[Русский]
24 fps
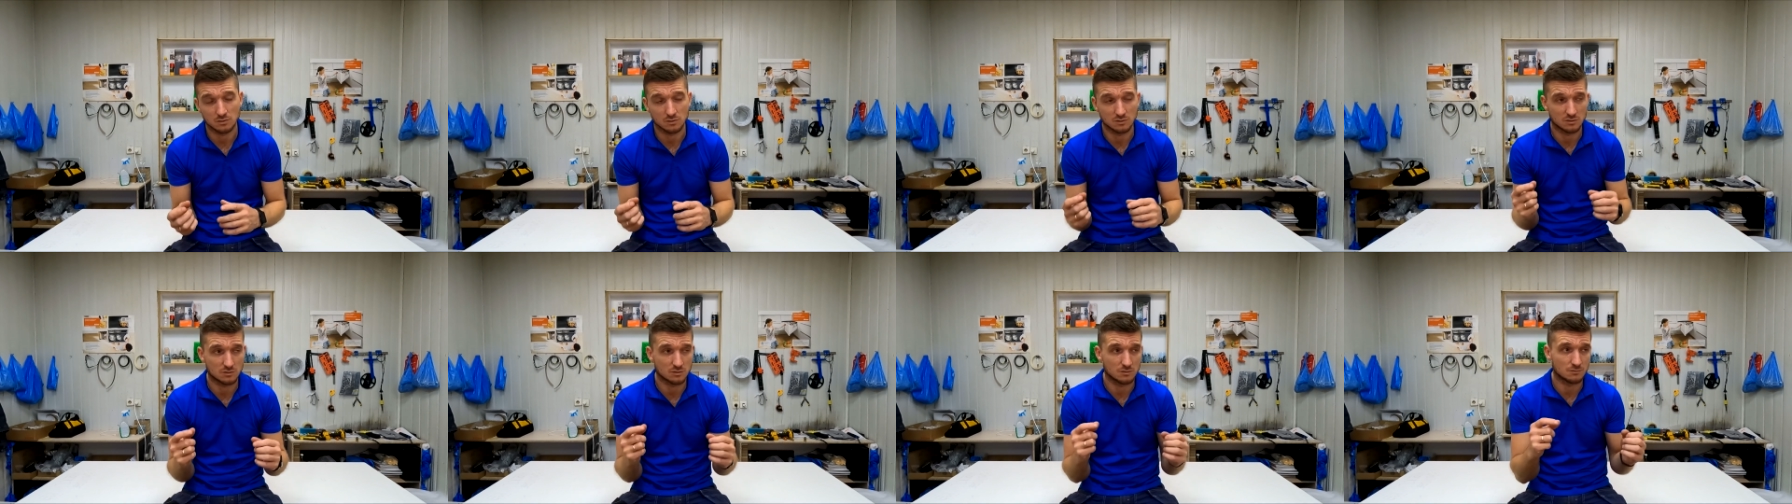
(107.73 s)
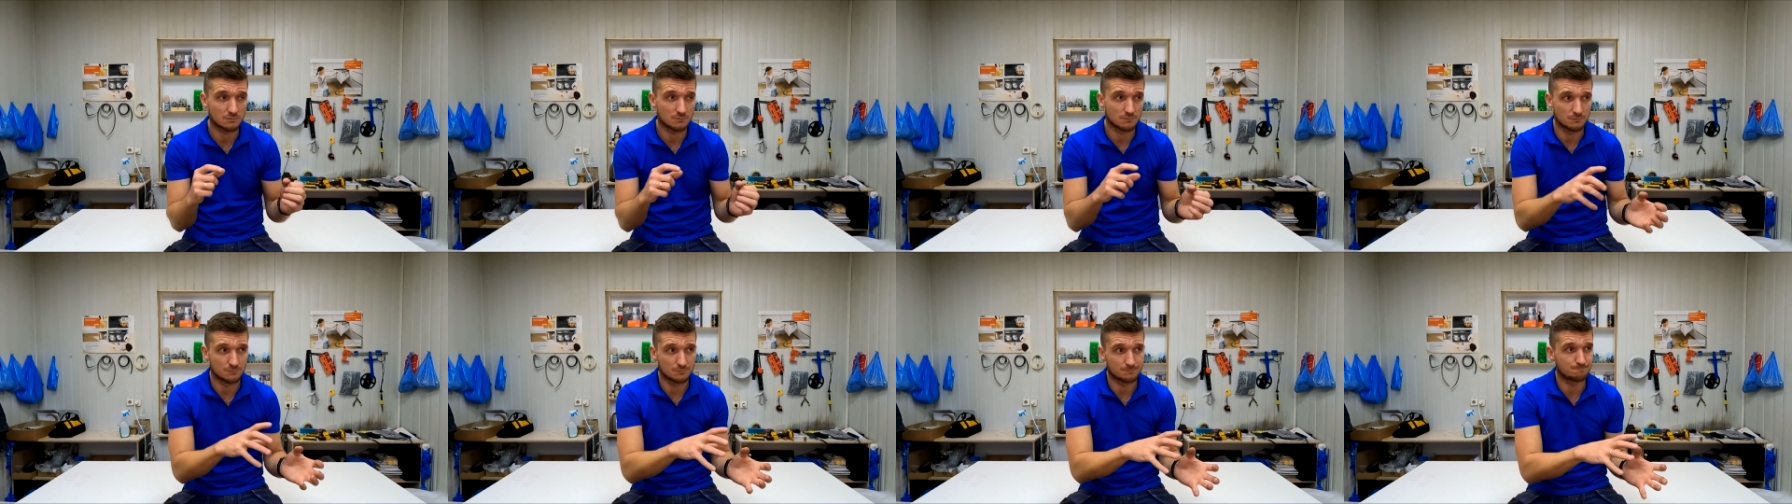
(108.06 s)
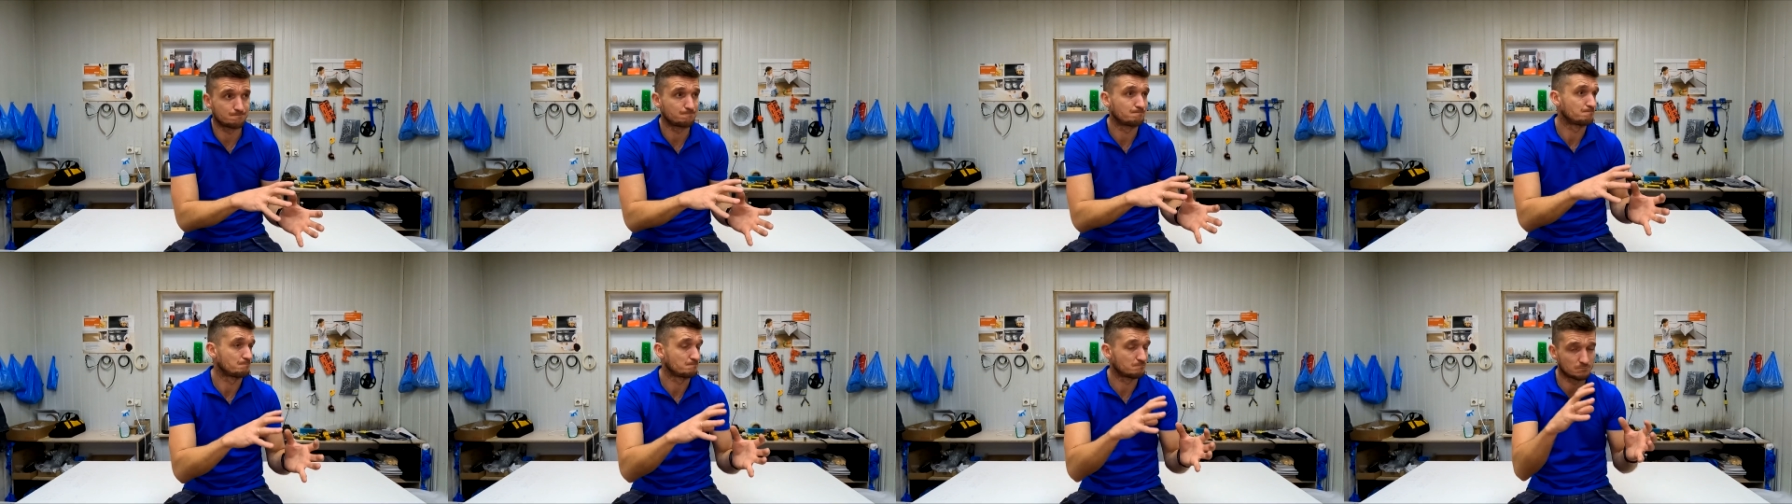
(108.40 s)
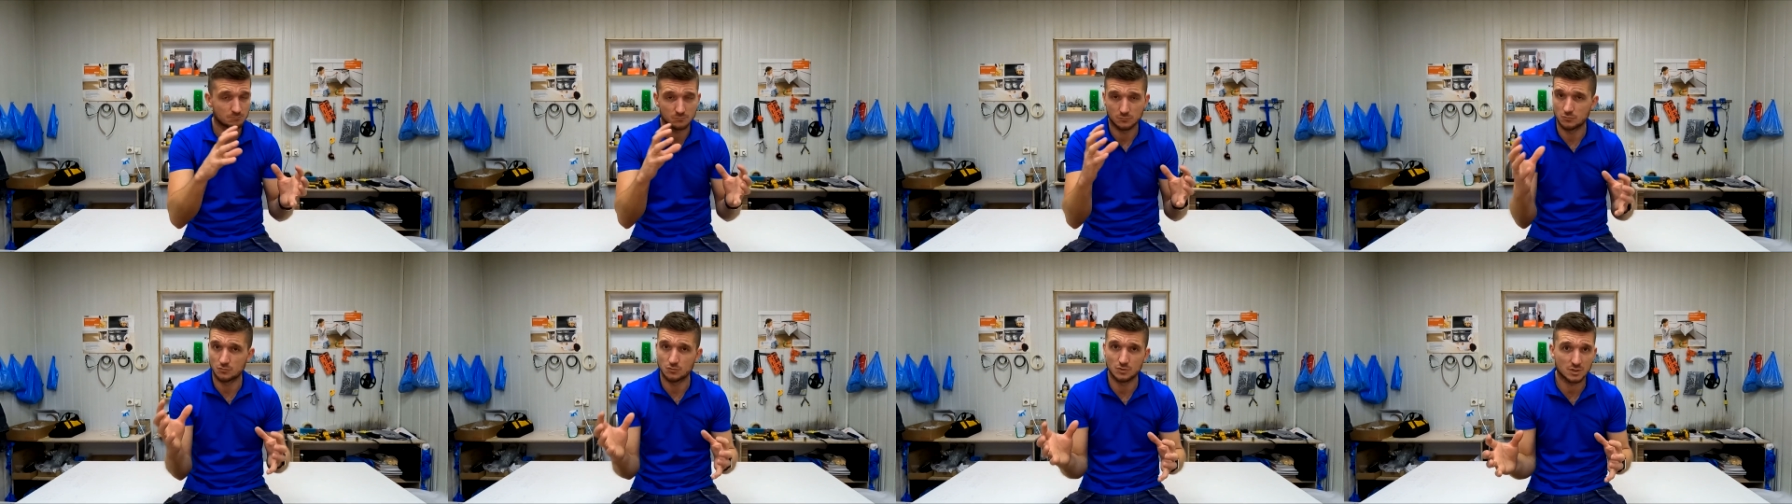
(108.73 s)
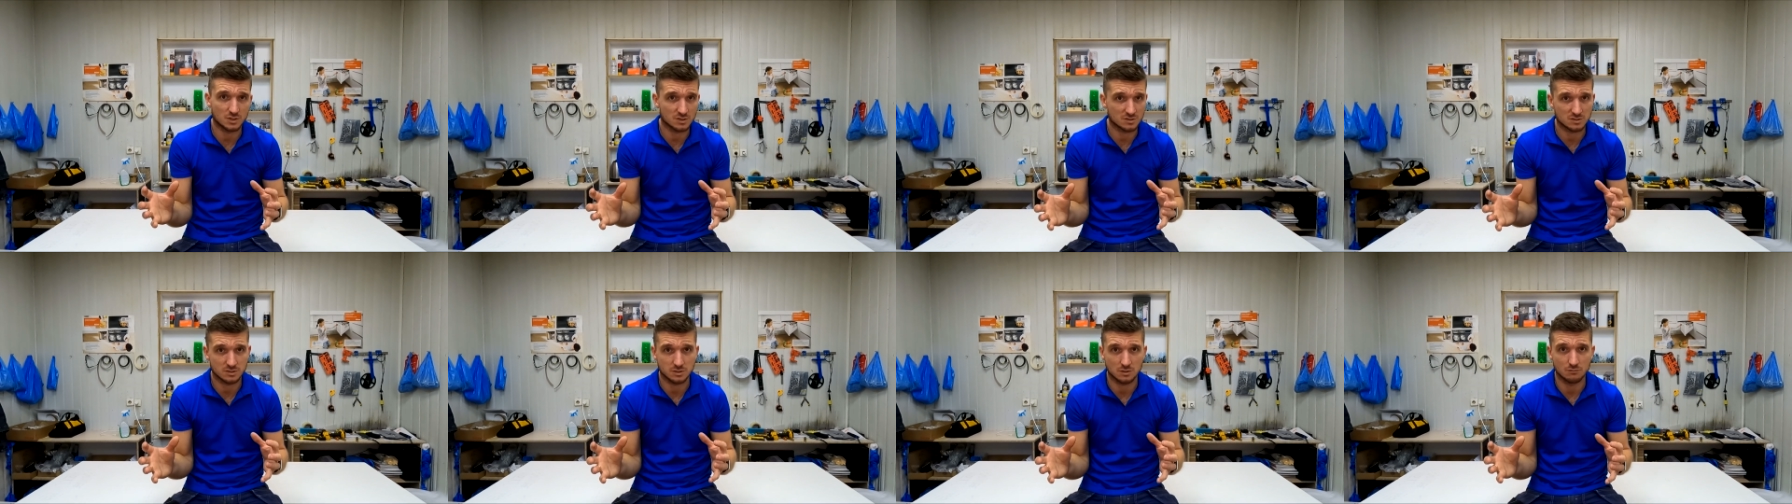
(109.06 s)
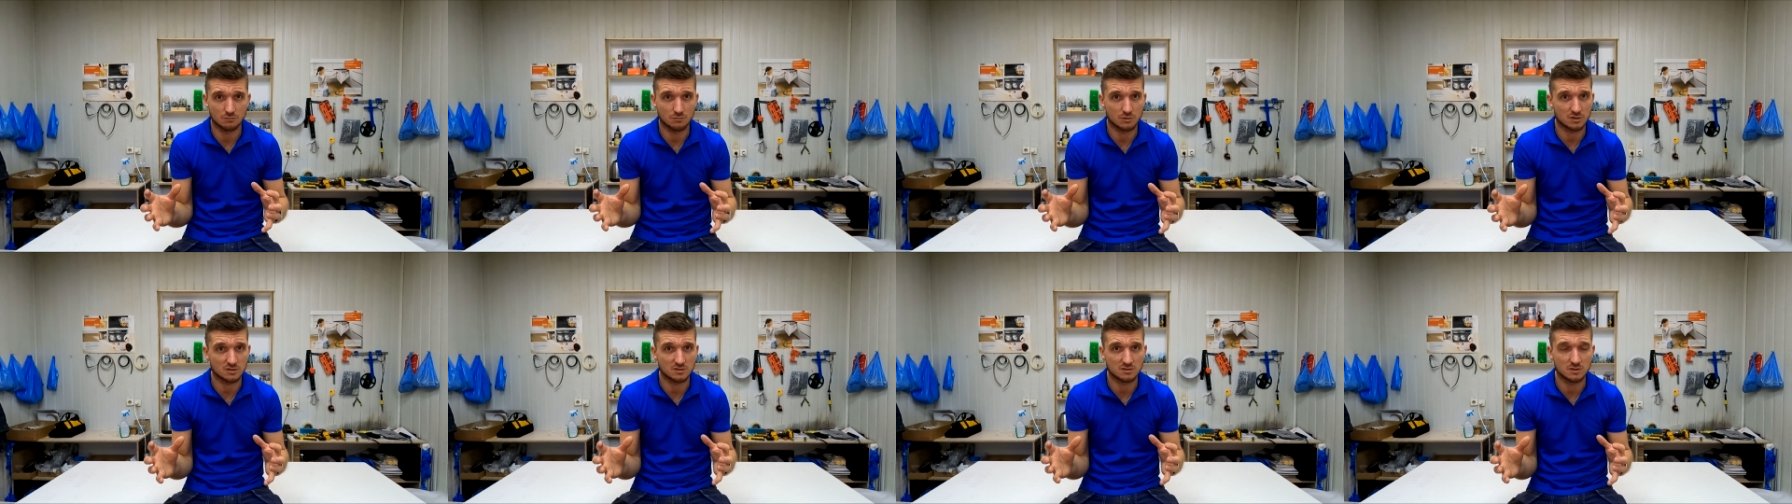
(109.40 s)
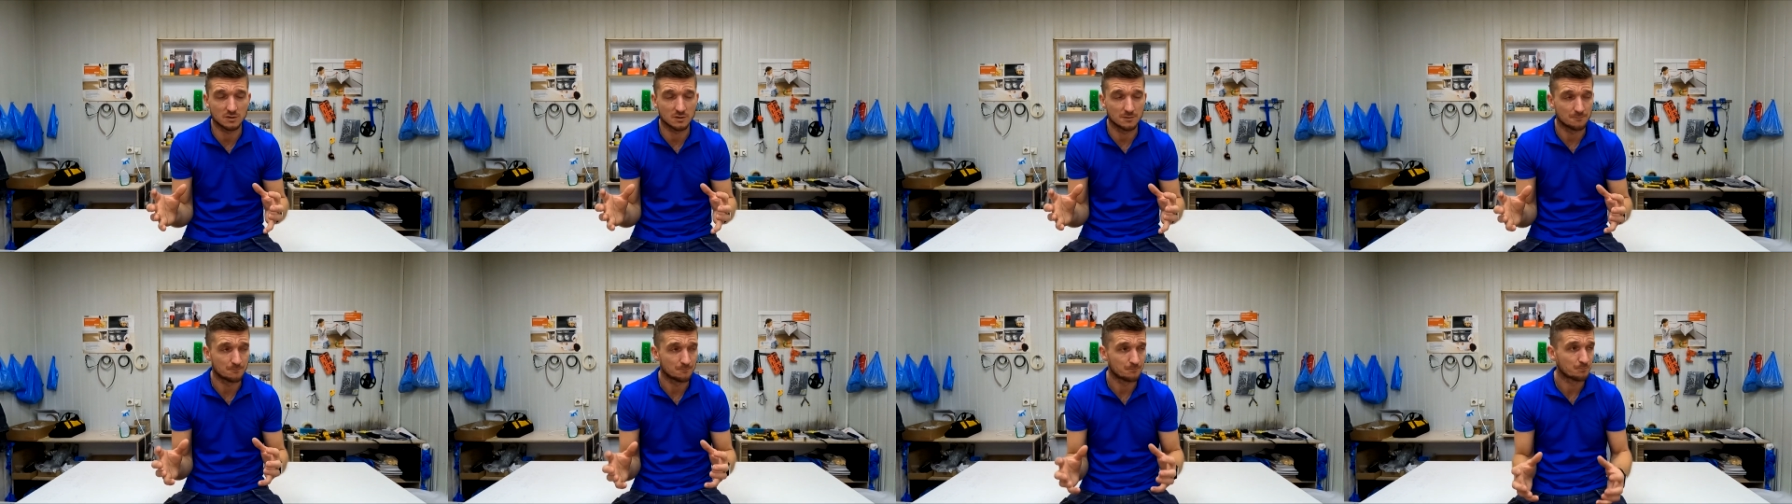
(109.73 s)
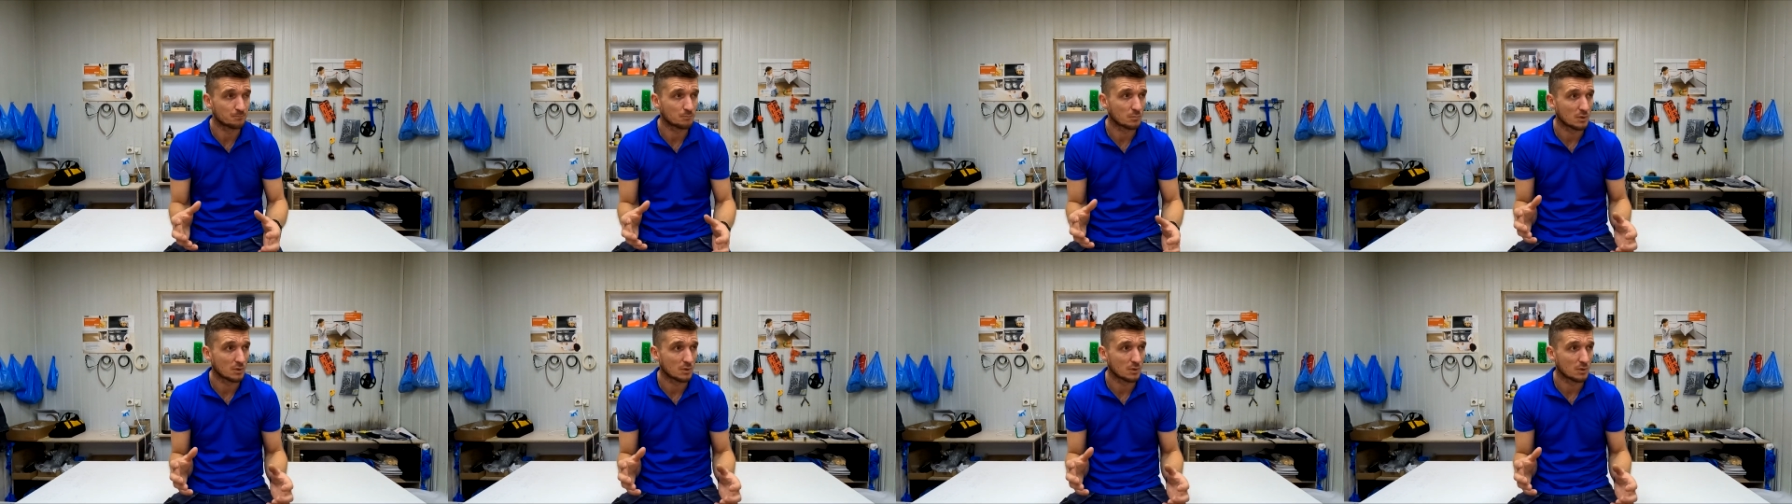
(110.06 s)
То есть выросла в разы.